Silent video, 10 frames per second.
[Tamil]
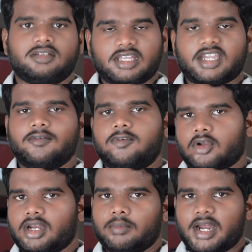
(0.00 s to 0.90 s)
செகண்ட்
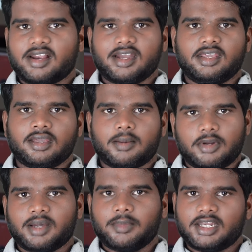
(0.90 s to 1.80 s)
ஃப்ளோரில் பால்கனி அப்படி
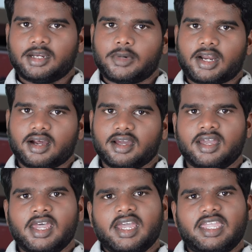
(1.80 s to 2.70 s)
தான் மெயின்டைன் பண்ணுறாங்க
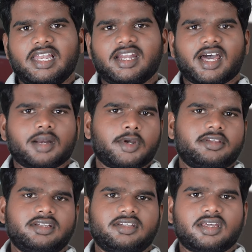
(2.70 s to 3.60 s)
கீழே நார்மல்
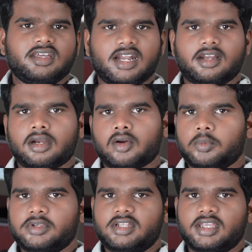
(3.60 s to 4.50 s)
சீட்ஸுக்கு ஹண்ட்ரட்
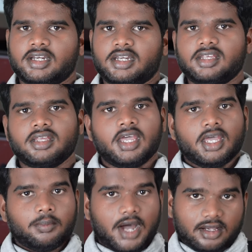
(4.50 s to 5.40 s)
ருபீஸ் டிக்கெட்டு
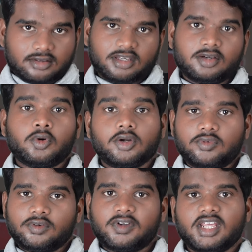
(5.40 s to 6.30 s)
பாக்ஸுக்கு ஒன்
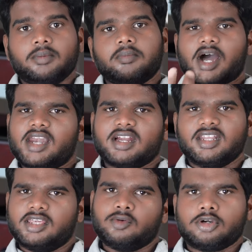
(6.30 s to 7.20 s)
ஃபிஃப்டி
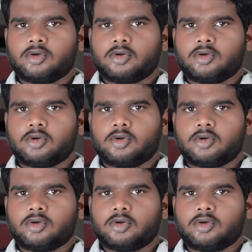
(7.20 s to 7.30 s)
பால்கனிக்கு ஒன்